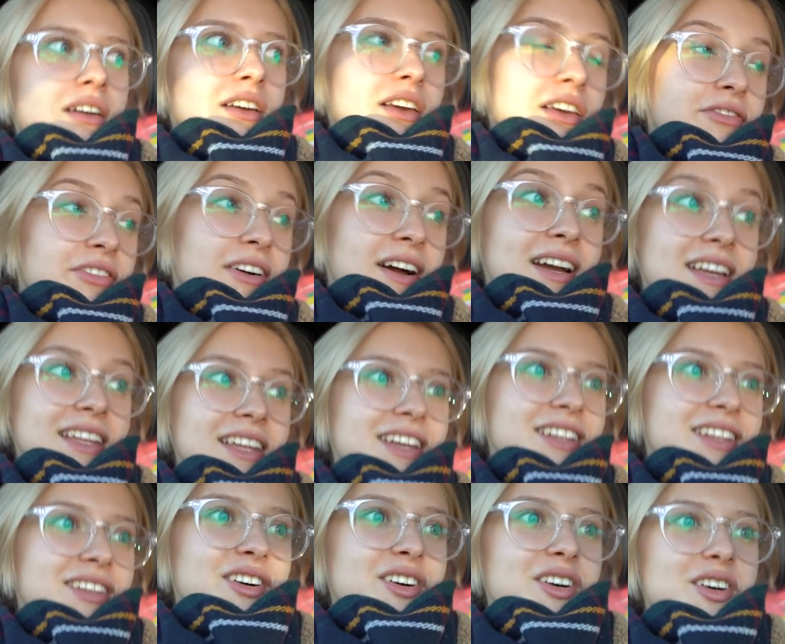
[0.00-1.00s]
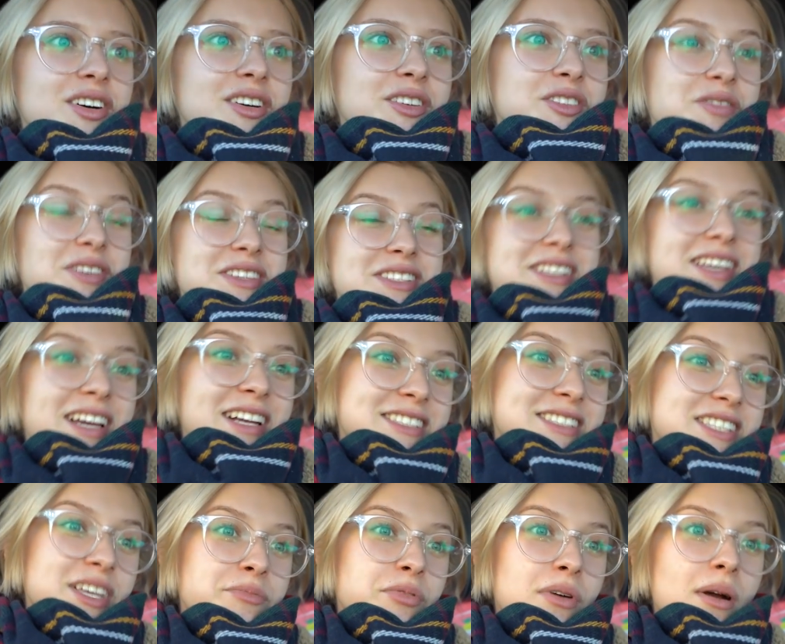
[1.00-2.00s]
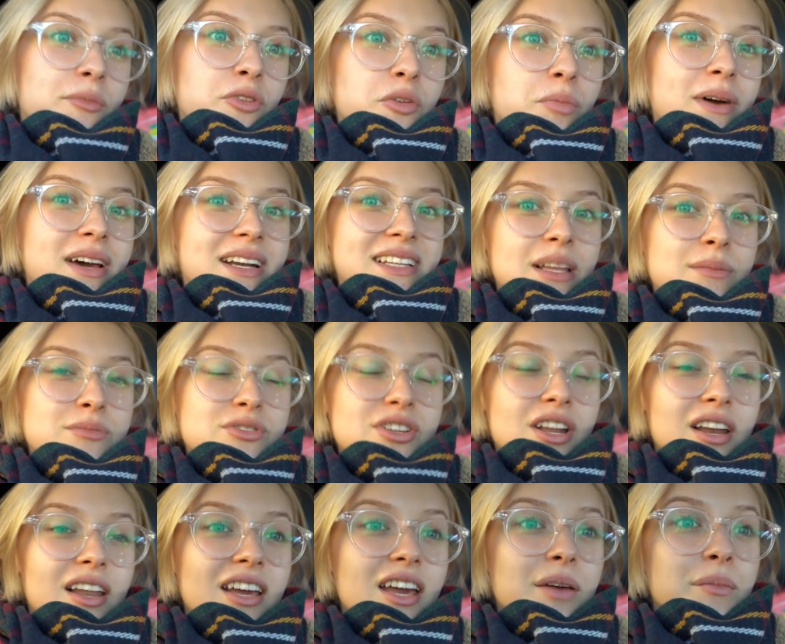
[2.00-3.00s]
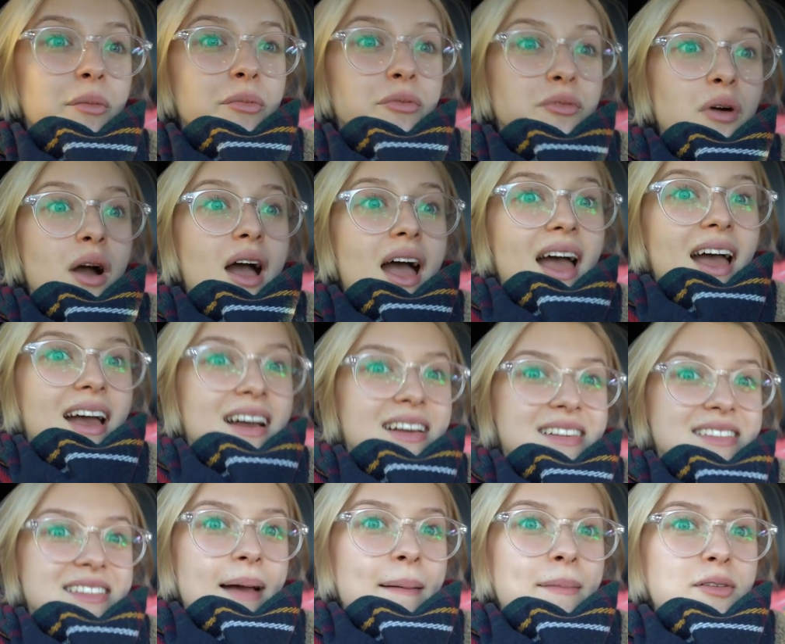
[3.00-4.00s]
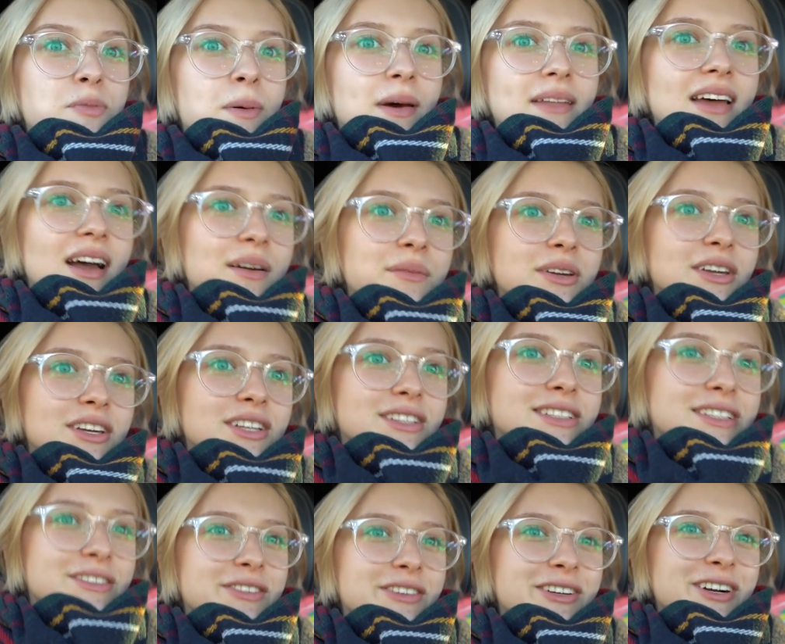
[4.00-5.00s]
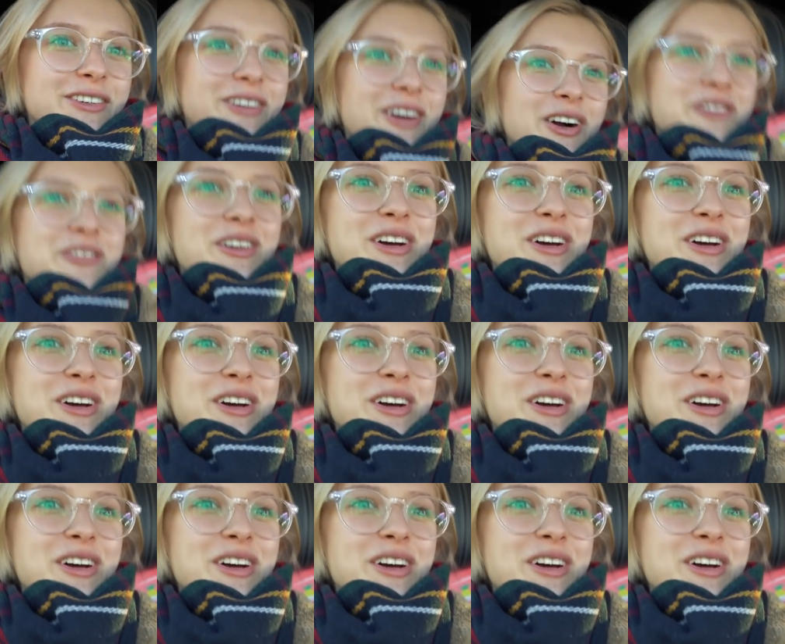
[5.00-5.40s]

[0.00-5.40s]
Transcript: i fajnie, no, już właśnie jak dzisiaj byłam, to Barry tam szaleje, bo był e, sam z panami, i świrował,